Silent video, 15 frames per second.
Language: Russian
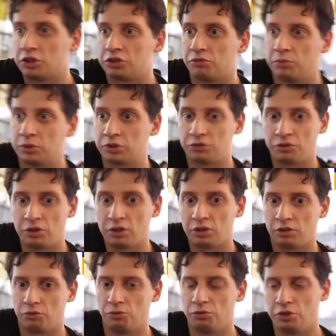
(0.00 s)
даже в
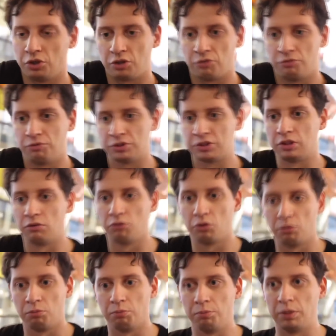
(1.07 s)
Москве у них в
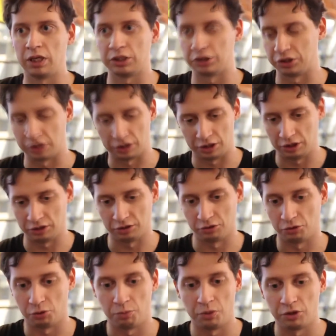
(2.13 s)
основном базы какие-то
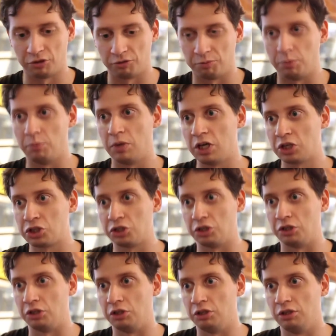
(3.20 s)
документов
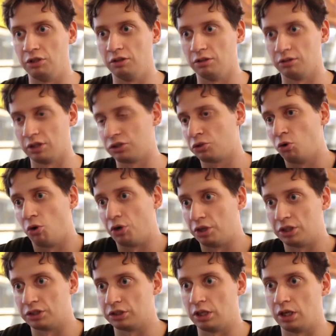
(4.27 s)
бумажные, и насколько
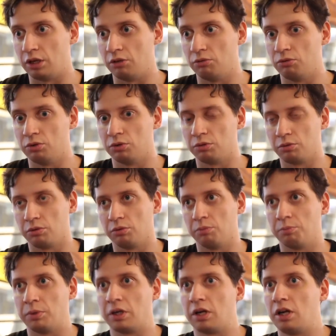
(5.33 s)
я знаю,
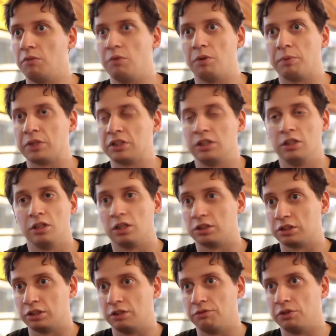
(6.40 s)
вот, по крайней мере, последний
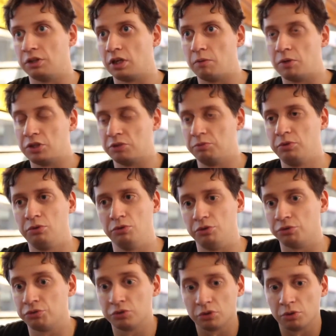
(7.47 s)
раз, когда я в военкомате был, у
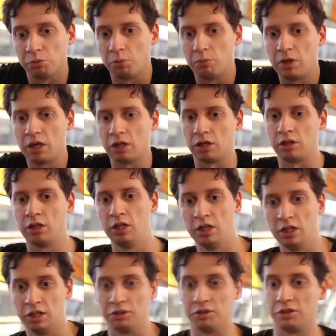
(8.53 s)
них все на бумагах,
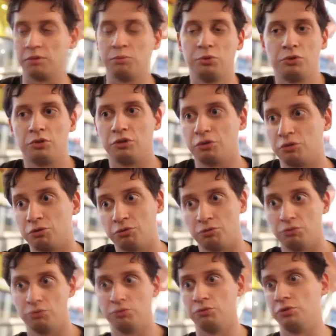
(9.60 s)
на компьютерных...
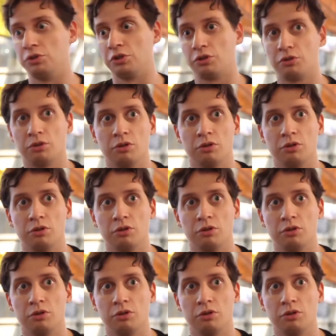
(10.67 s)
То есть